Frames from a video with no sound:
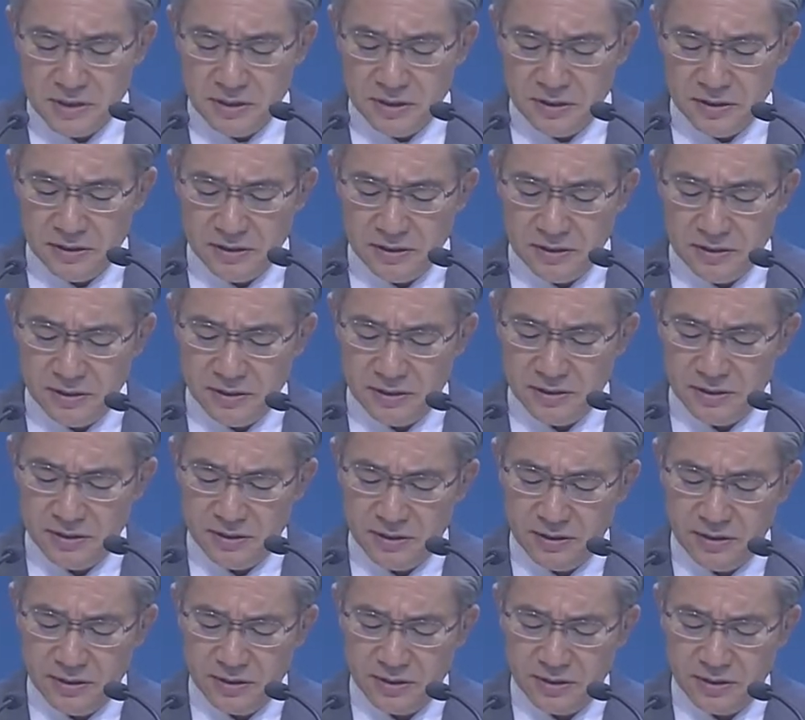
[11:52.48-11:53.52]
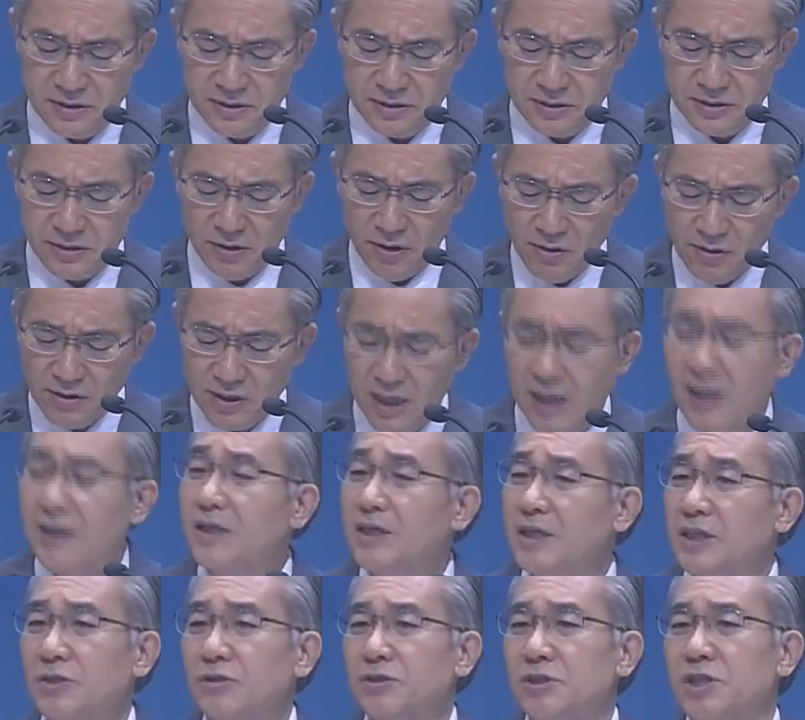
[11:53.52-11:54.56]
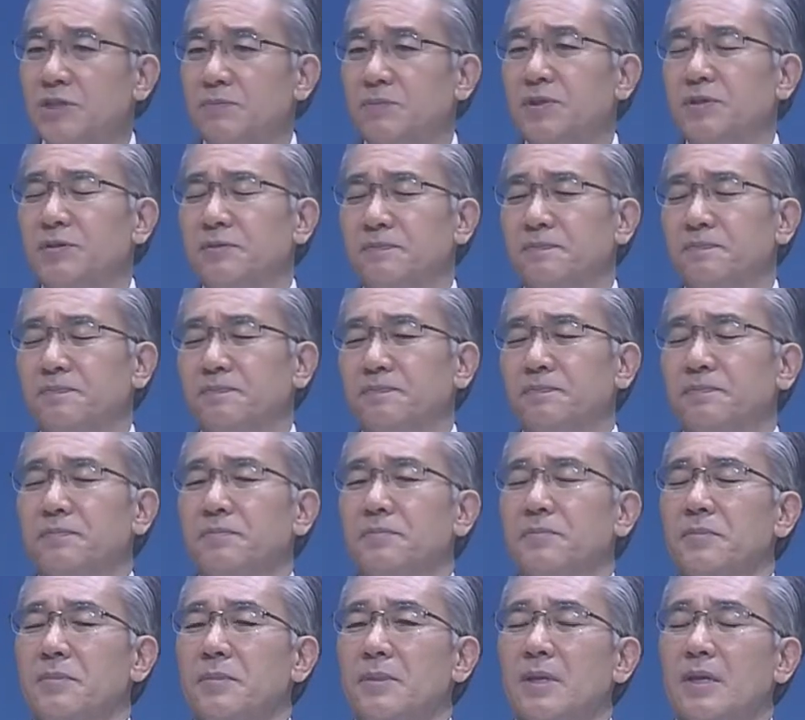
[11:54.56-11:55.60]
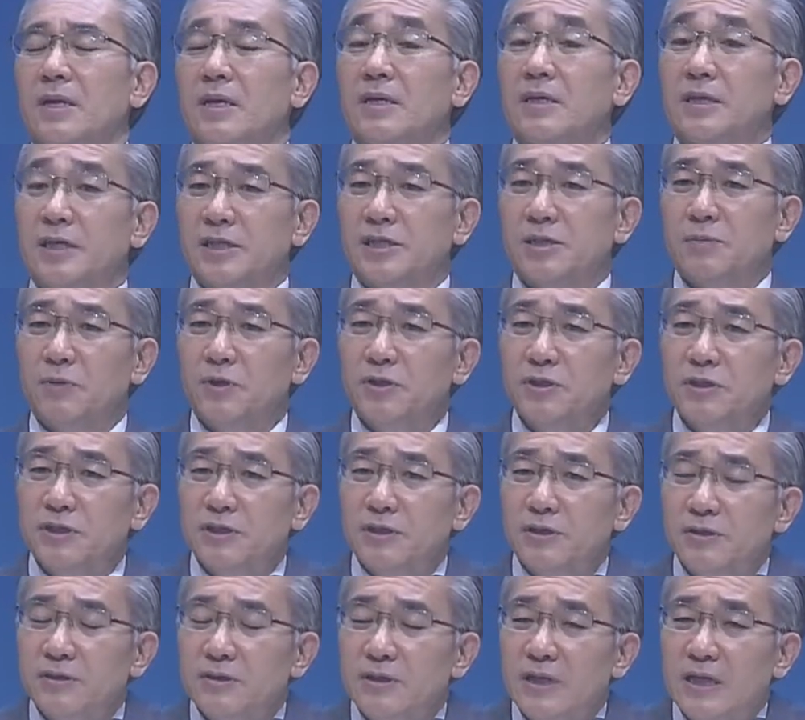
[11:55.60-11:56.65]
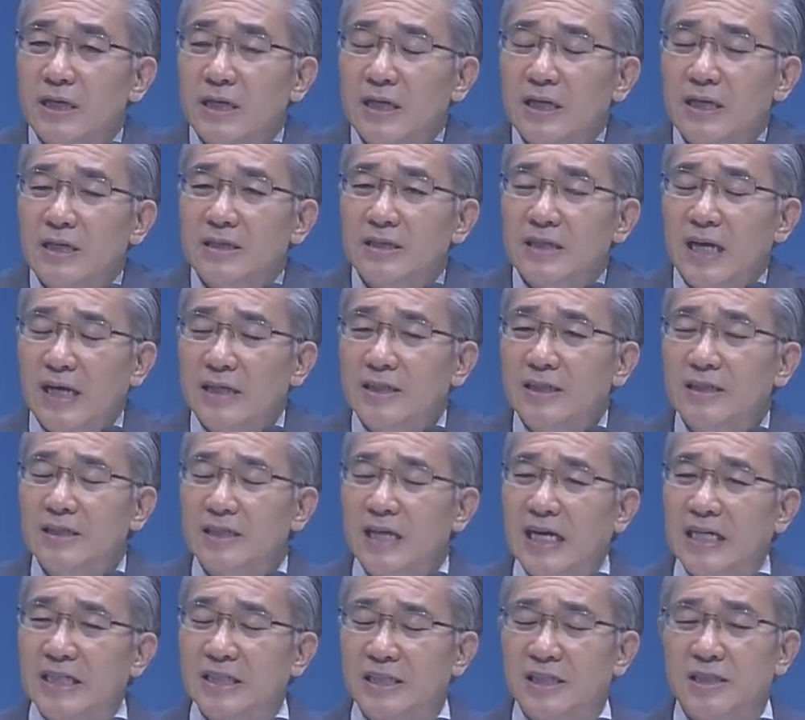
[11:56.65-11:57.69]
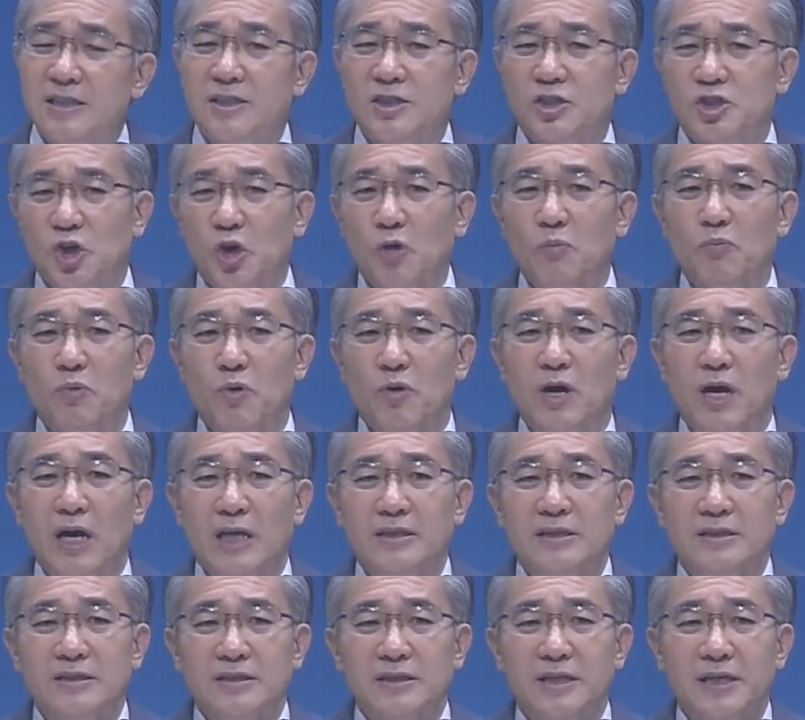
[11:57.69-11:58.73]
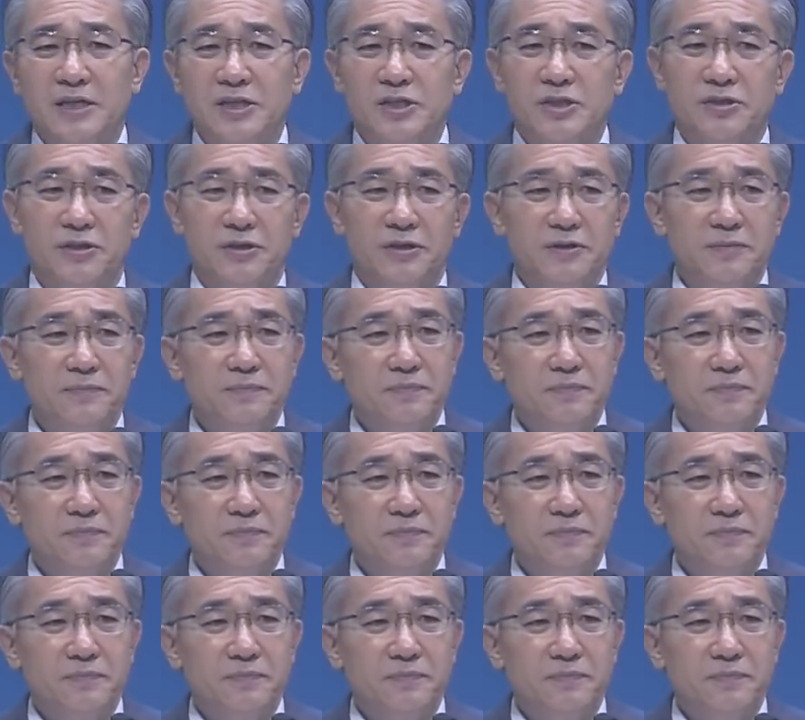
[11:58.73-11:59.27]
어, 건강한 리더십은 그래서 먼저 자기 자신을 정복하는 데 있어요.